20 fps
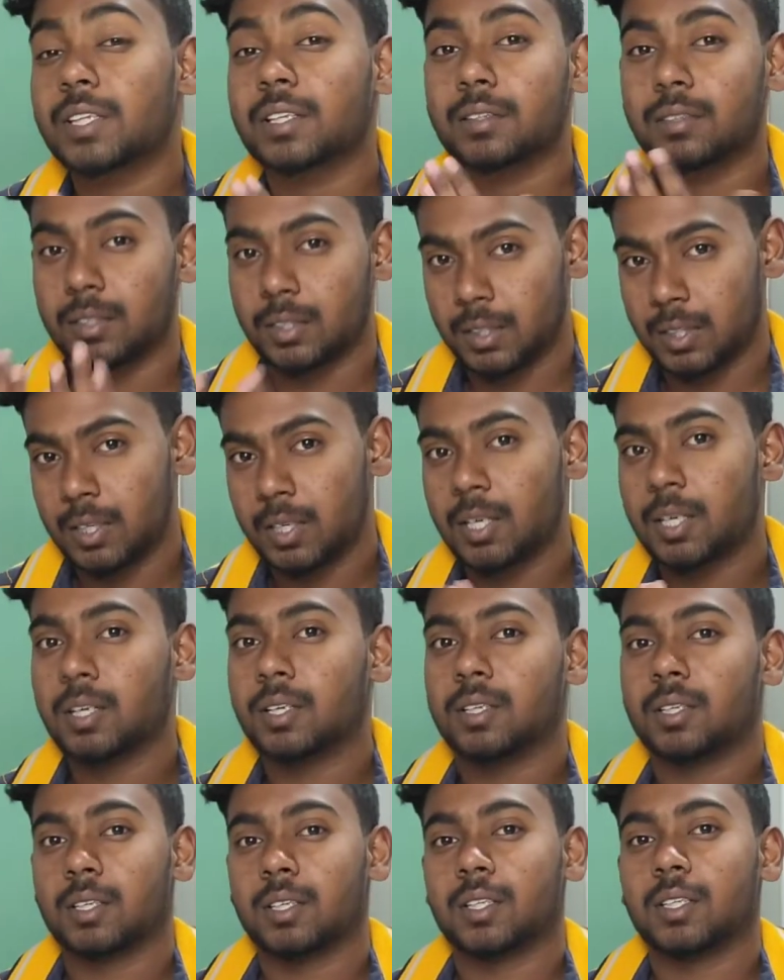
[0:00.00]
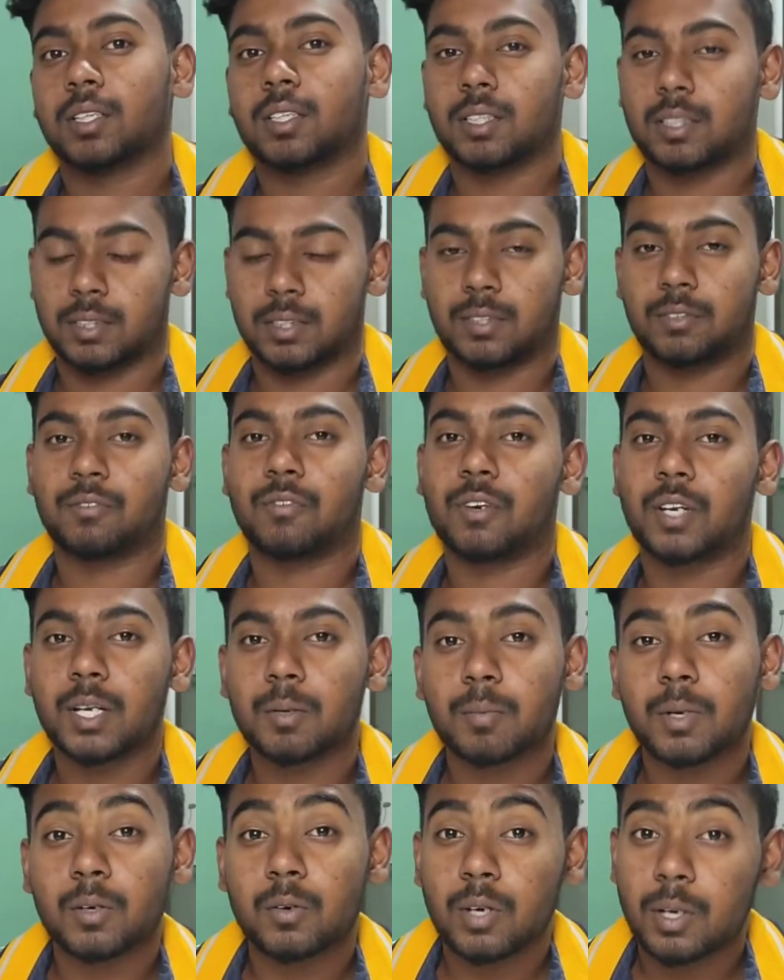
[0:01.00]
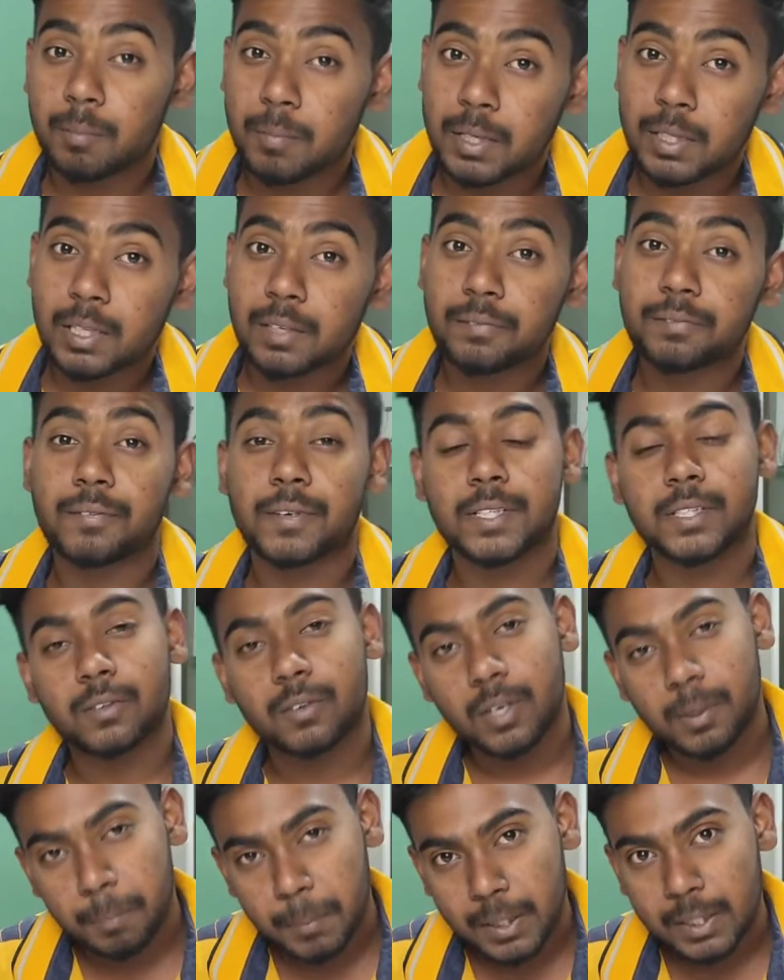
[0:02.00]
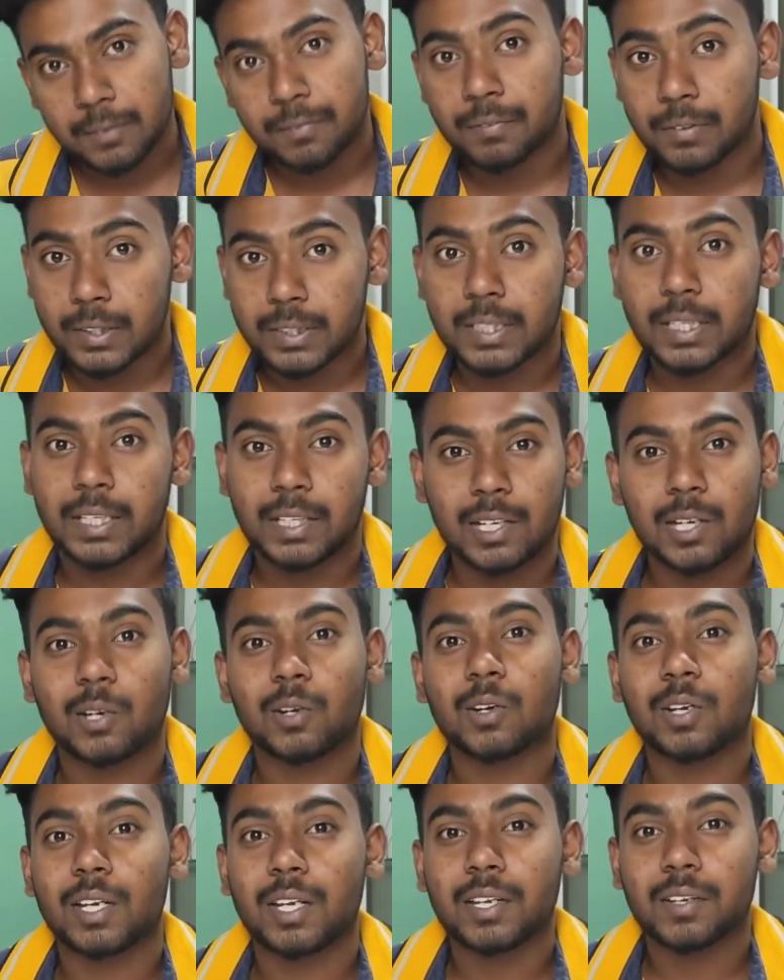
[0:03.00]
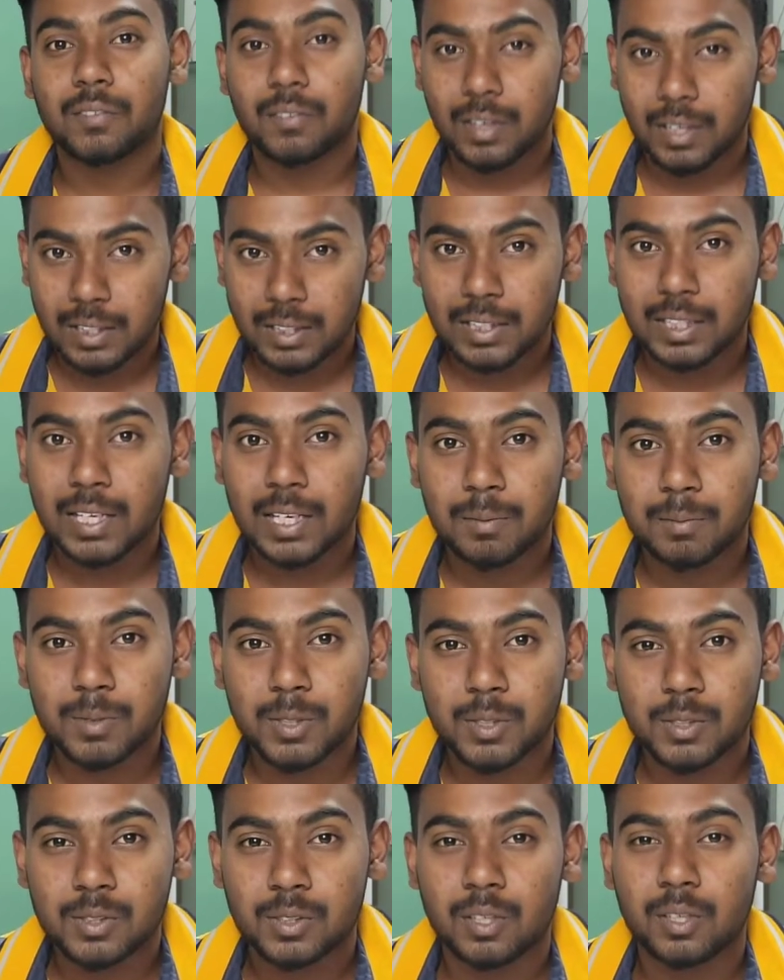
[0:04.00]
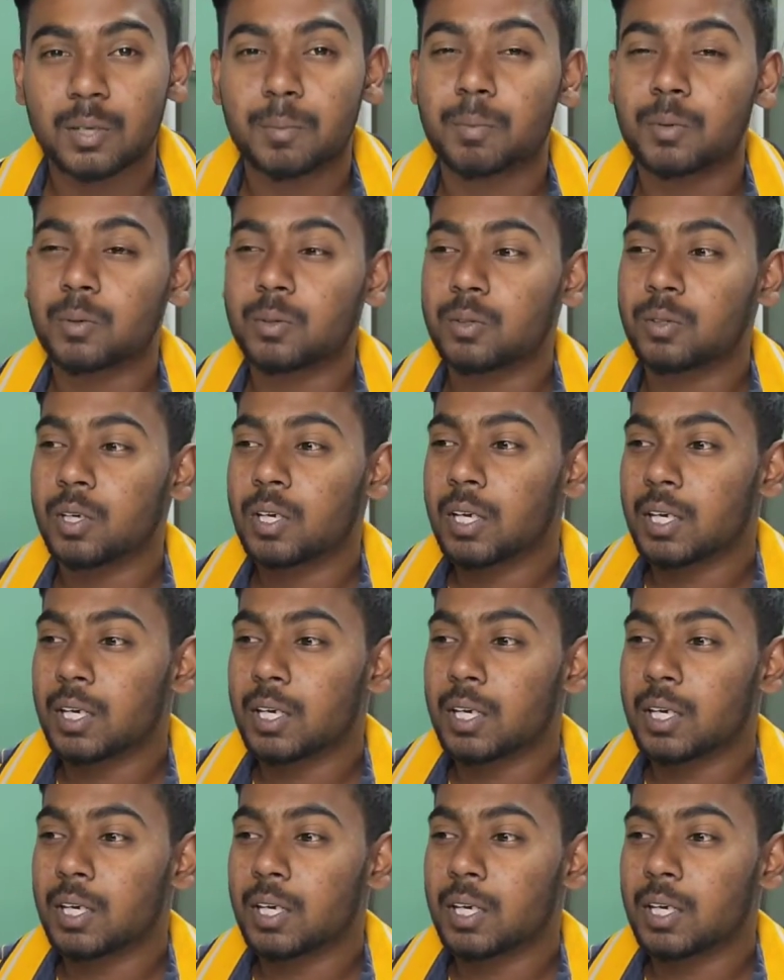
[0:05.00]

విత్ ఎస్ ఫోల్డబుల్ కూడా మాదే ఫైవ్ జీ కూడా మాది ఫస్ట్ ఇండియాలోని వాళ్ళైతే క్లెయిమ్ చేస్తున్నారు ఇప్పుడు